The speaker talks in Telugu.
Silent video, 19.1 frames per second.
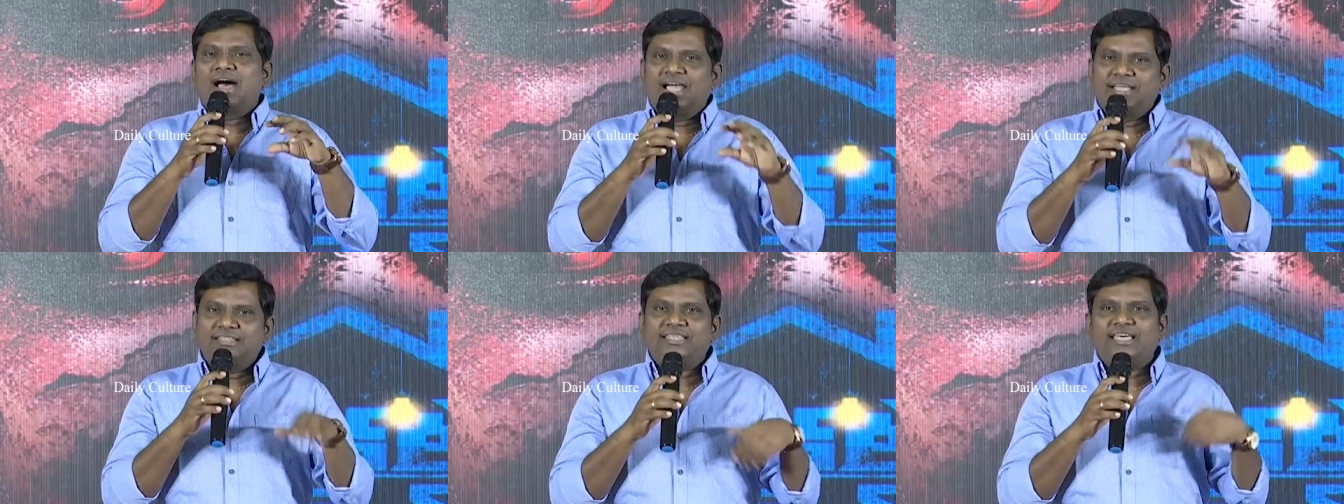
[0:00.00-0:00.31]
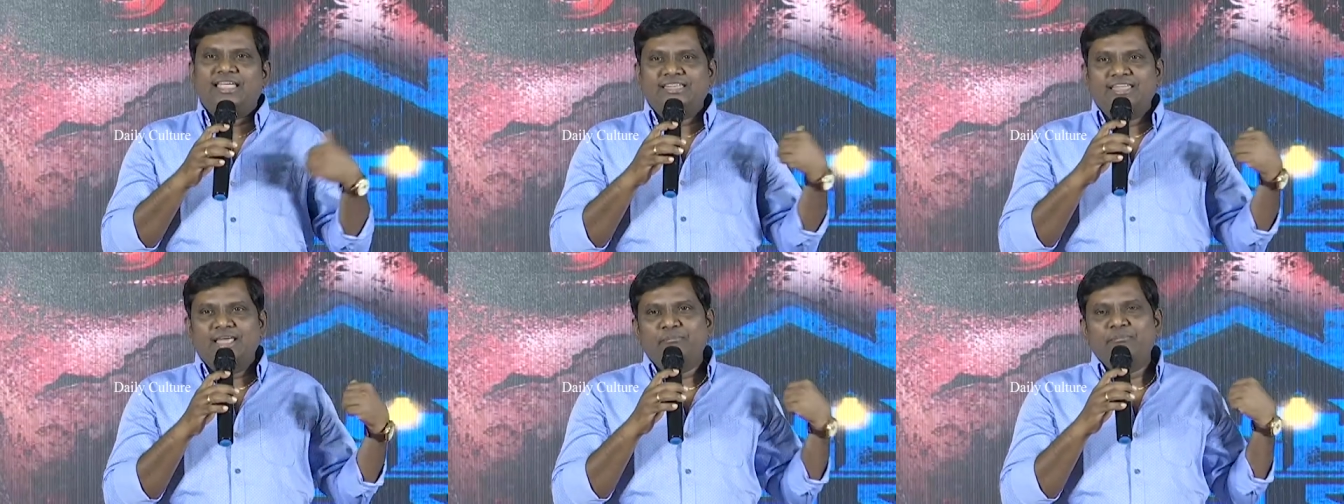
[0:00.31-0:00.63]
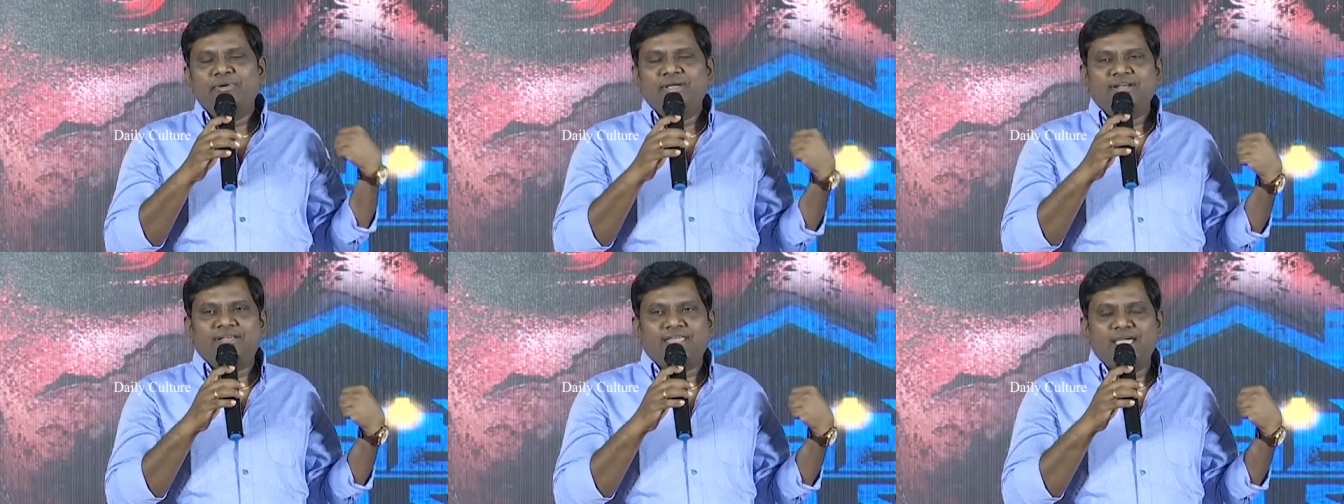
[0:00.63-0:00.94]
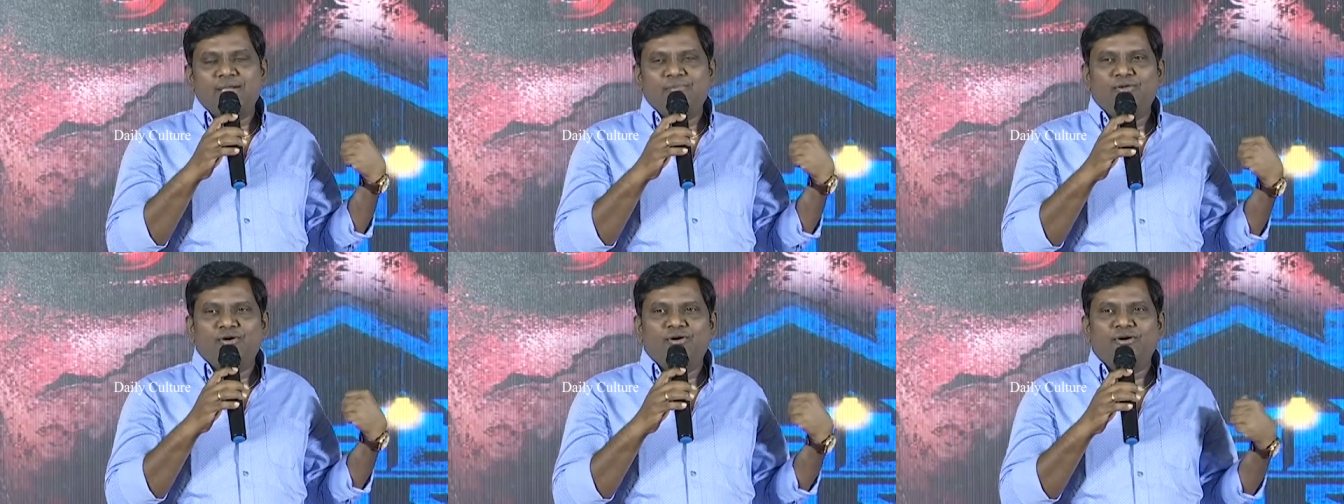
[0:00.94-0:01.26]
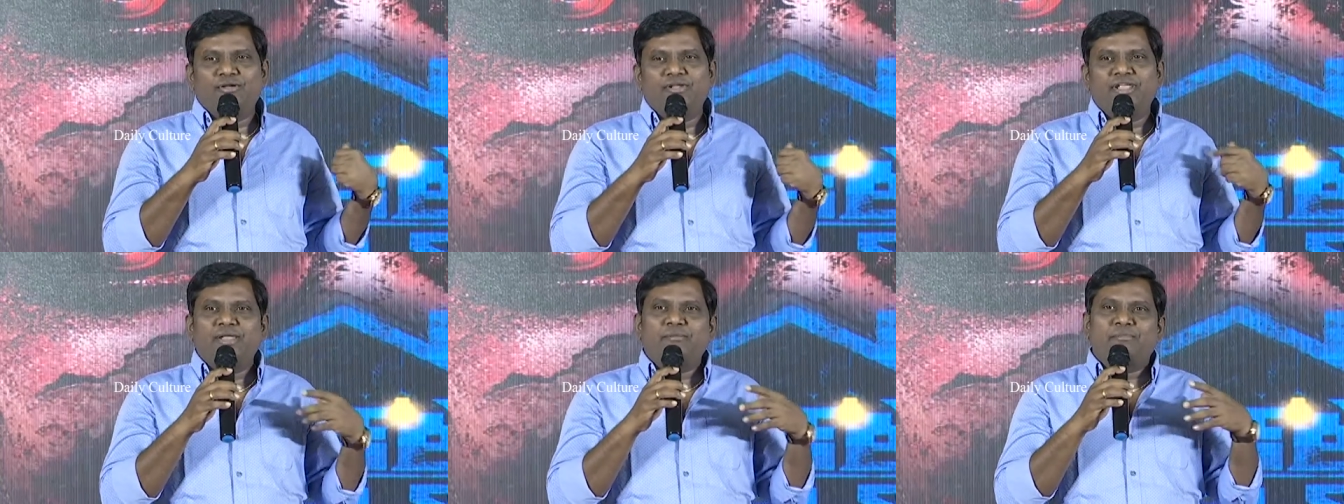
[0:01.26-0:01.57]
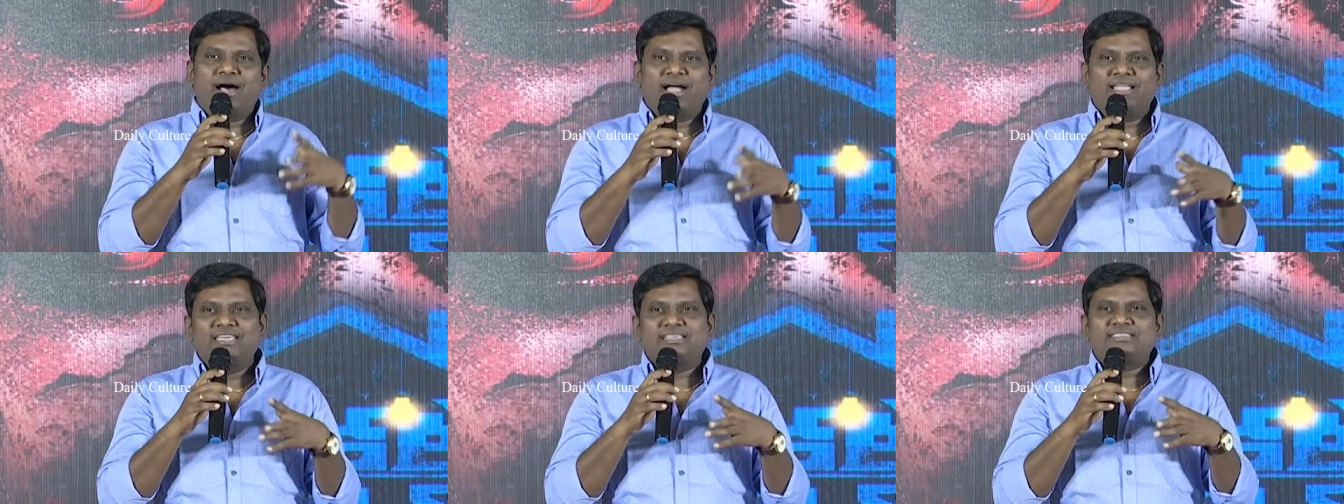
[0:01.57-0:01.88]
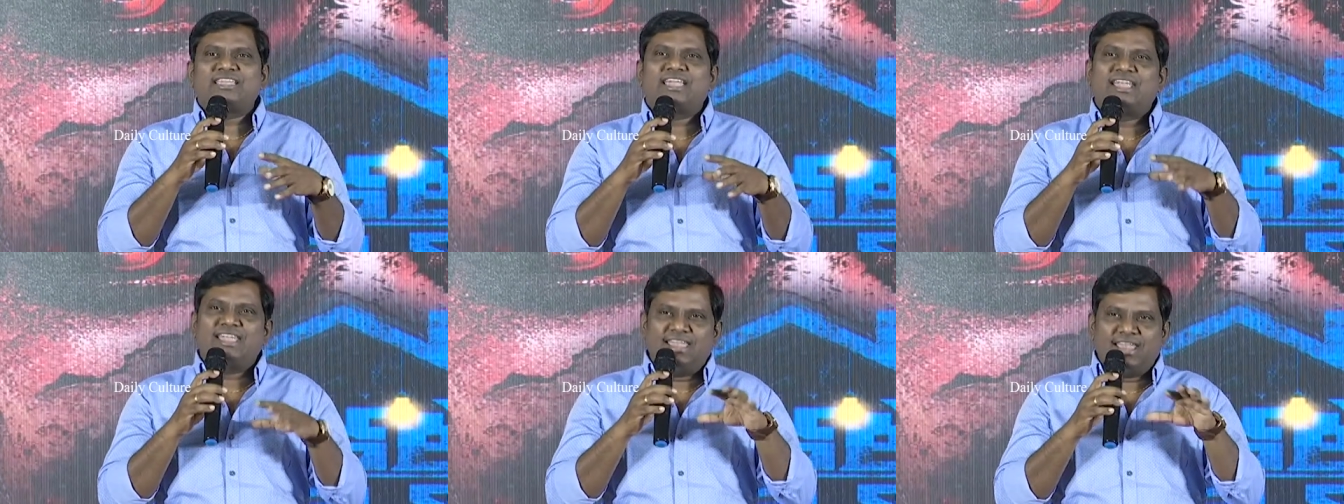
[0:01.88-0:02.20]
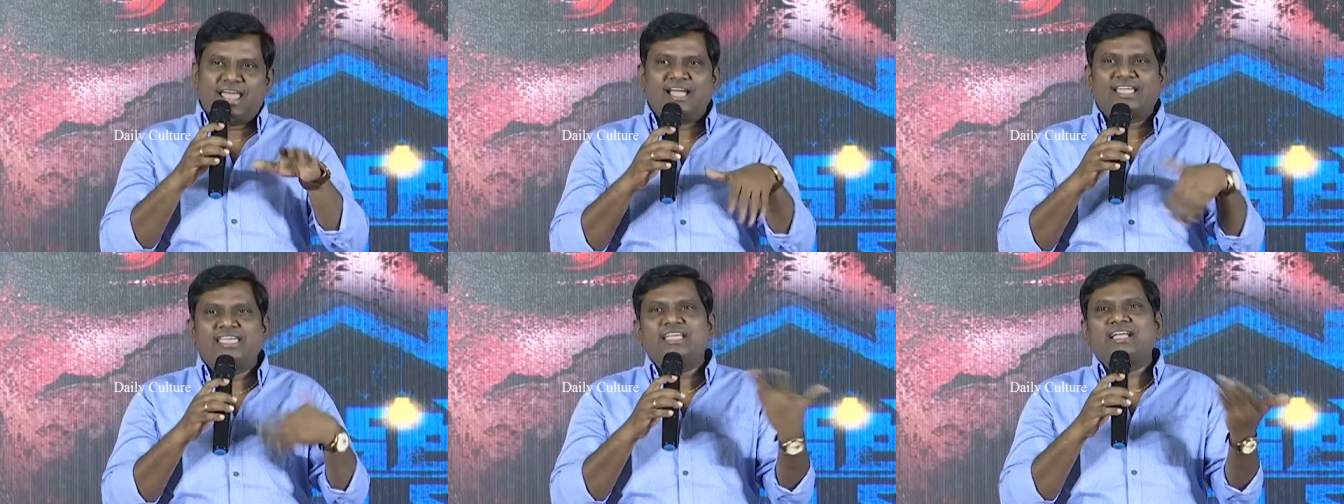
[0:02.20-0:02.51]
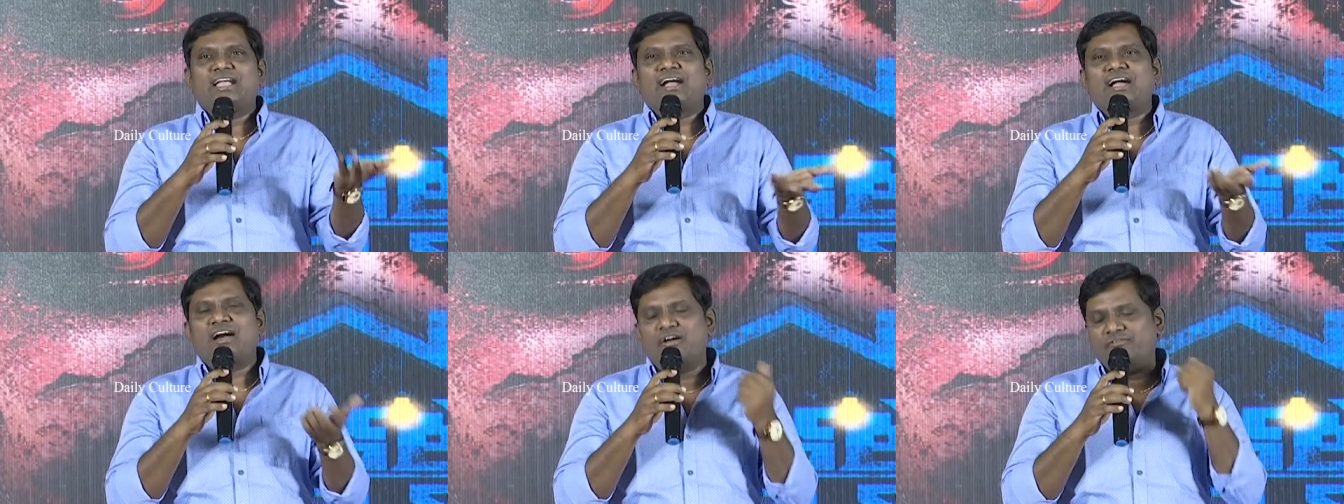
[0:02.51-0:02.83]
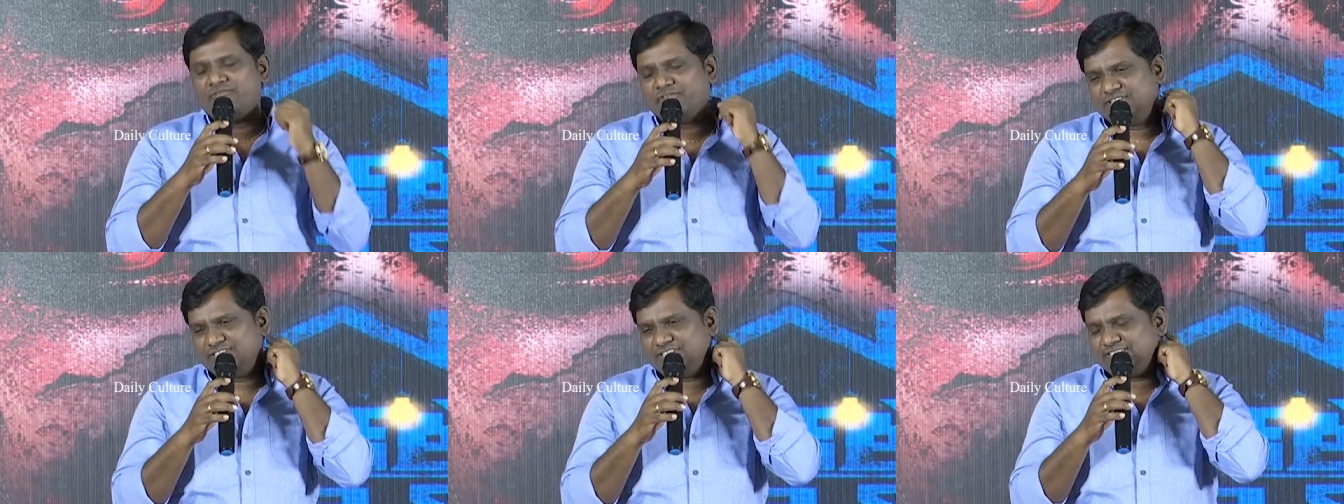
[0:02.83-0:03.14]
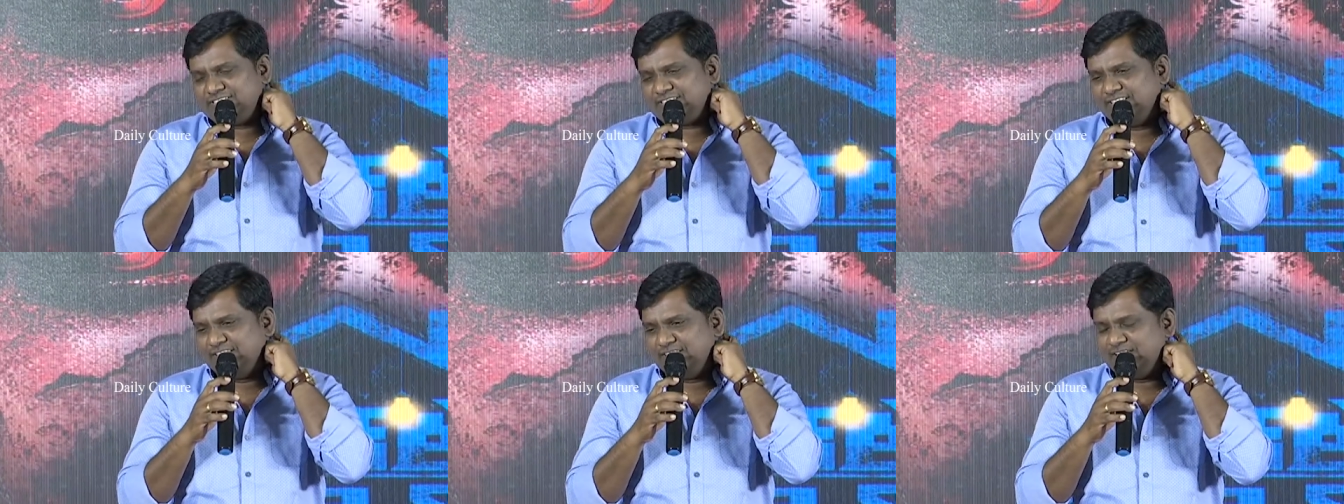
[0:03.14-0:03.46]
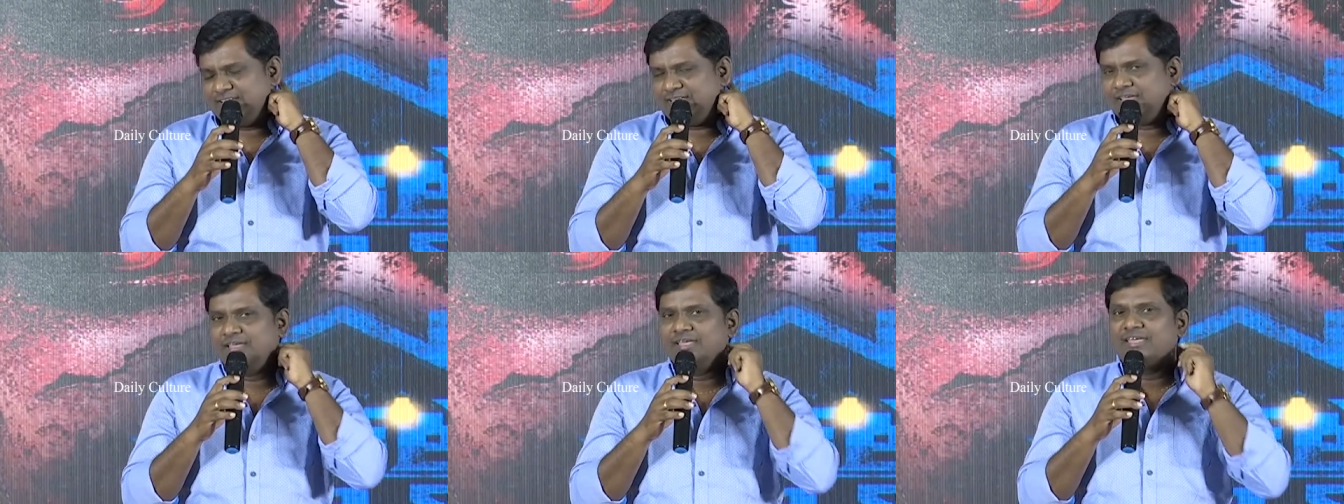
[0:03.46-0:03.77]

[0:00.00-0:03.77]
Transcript: అయితే అది డబ్బింగ్ టైంలో నేను బాగా చేశానని నాకు ఇంకా కాన్ఫిడెన్స్ ఇచ్చింది